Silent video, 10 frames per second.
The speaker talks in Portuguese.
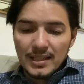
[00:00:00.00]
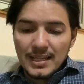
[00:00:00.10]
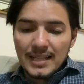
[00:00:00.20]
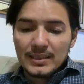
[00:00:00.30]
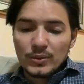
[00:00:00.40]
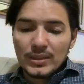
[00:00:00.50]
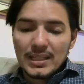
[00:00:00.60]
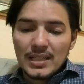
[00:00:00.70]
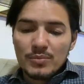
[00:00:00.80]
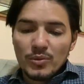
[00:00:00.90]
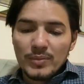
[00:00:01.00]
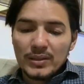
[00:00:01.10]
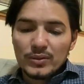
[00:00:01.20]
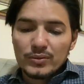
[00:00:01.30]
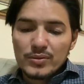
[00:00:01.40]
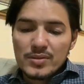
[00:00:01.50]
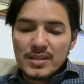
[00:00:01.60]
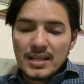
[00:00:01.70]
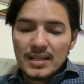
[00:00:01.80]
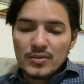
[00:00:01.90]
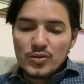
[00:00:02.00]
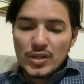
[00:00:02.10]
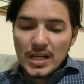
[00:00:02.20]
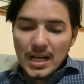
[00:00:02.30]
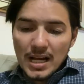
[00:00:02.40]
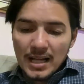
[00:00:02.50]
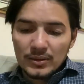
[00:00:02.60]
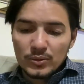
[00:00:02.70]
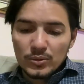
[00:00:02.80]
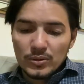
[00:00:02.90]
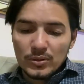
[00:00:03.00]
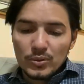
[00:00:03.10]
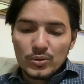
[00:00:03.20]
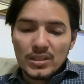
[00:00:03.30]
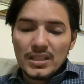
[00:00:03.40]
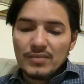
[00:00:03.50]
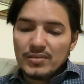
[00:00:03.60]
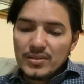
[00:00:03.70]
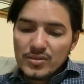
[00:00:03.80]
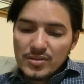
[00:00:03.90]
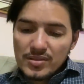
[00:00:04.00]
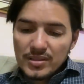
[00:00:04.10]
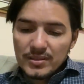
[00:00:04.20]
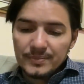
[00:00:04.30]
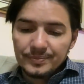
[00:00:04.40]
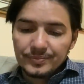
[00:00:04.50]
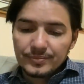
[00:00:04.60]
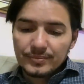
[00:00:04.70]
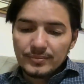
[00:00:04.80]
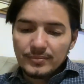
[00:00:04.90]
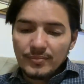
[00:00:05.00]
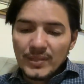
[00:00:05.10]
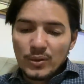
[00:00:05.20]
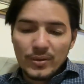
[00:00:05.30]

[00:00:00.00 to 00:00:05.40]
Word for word: Então, naquele momento, vos será indicado o que deveis dizer. Com